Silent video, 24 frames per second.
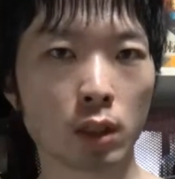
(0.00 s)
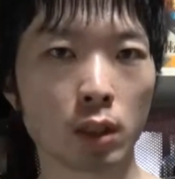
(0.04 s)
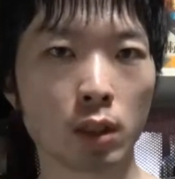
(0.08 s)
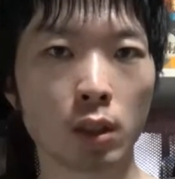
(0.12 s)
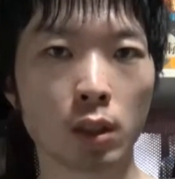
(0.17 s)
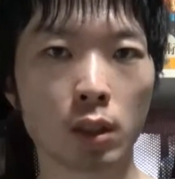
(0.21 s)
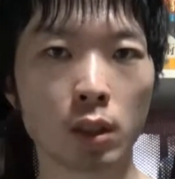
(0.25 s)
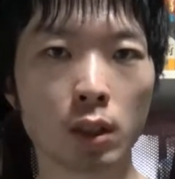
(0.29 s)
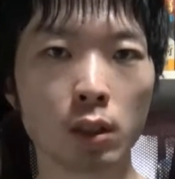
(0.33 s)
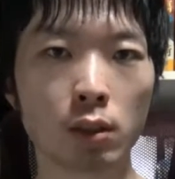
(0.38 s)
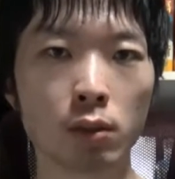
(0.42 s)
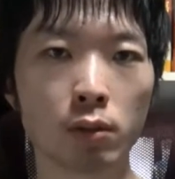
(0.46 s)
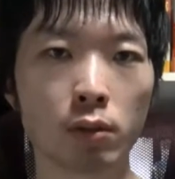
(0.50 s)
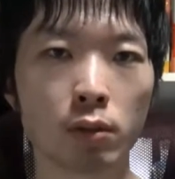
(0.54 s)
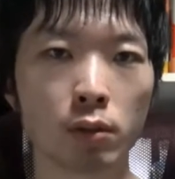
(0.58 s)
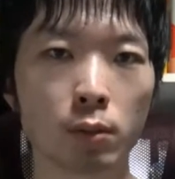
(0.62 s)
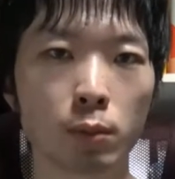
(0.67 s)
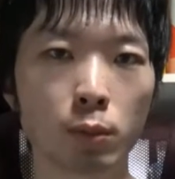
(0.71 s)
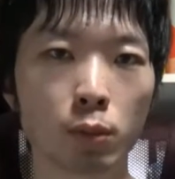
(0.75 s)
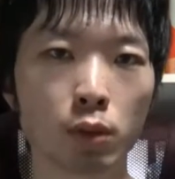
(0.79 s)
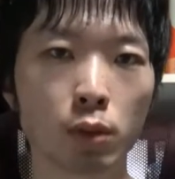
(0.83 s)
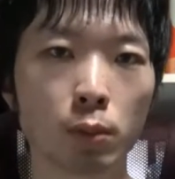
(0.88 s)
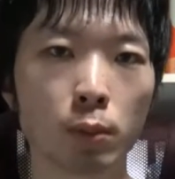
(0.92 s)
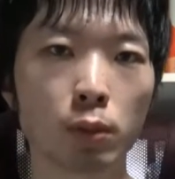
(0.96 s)
値段の
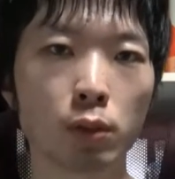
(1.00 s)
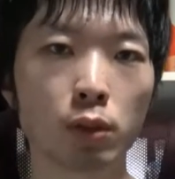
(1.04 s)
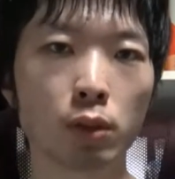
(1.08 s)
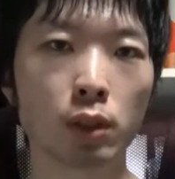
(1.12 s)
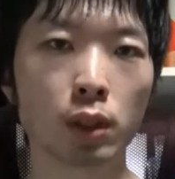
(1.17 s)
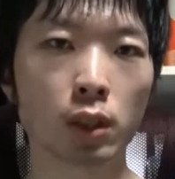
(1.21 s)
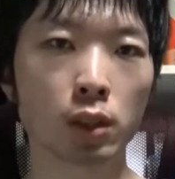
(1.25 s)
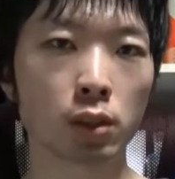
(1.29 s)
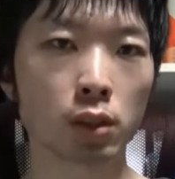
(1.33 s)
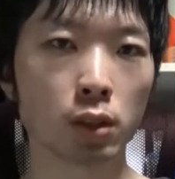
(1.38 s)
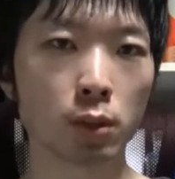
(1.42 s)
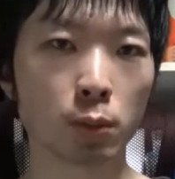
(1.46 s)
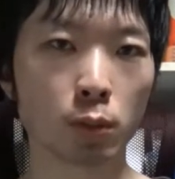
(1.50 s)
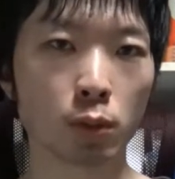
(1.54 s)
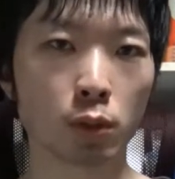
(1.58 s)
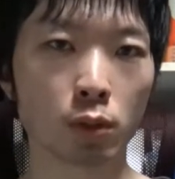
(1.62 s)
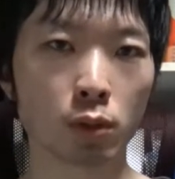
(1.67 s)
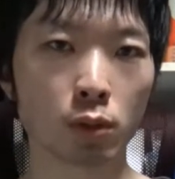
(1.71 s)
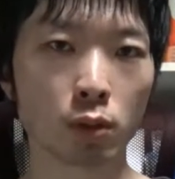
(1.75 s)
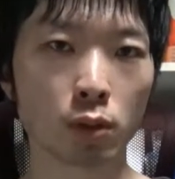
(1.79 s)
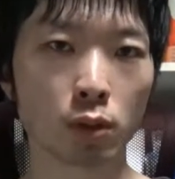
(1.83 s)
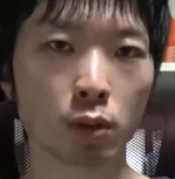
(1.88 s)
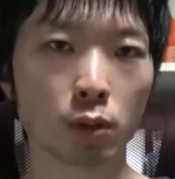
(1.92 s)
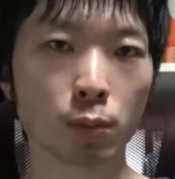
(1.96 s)
もともと安いもの
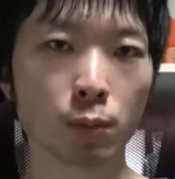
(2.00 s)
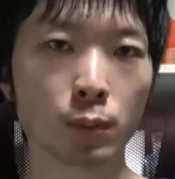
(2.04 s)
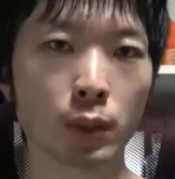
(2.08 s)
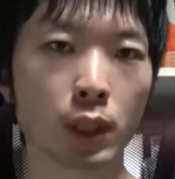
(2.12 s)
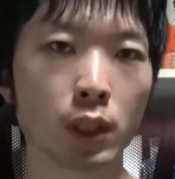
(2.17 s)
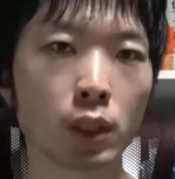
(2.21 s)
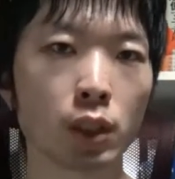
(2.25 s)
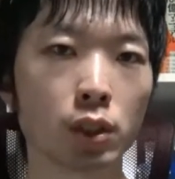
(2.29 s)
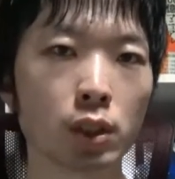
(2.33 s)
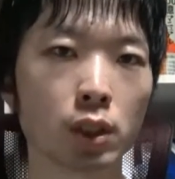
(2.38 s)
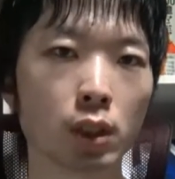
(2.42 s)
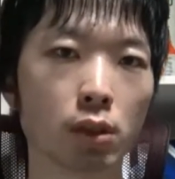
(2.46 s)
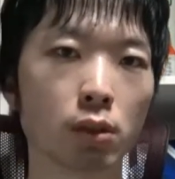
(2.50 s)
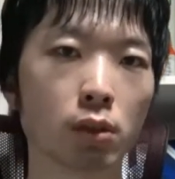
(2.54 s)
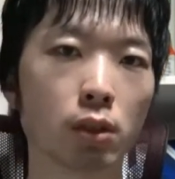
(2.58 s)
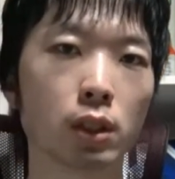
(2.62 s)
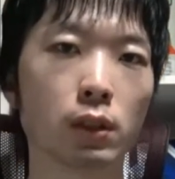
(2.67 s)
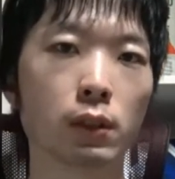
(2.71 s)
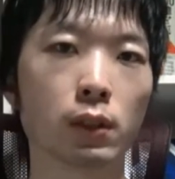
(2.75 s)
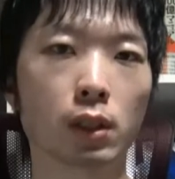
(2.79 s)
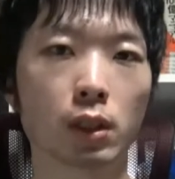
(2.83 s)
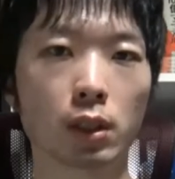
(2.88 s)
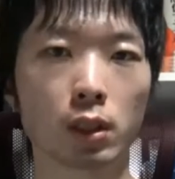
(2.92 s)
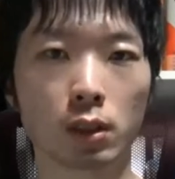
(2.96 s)
を倍にした方がい
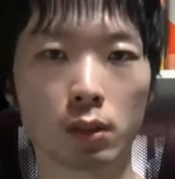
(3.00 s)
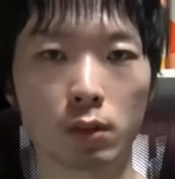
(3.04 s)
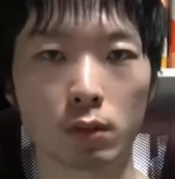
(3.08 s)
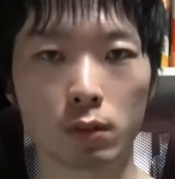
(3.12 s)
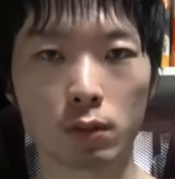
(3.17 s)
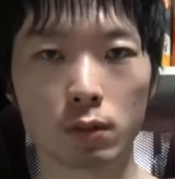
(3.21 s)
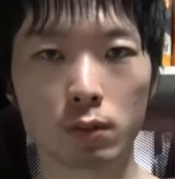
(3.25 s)
いわけだよ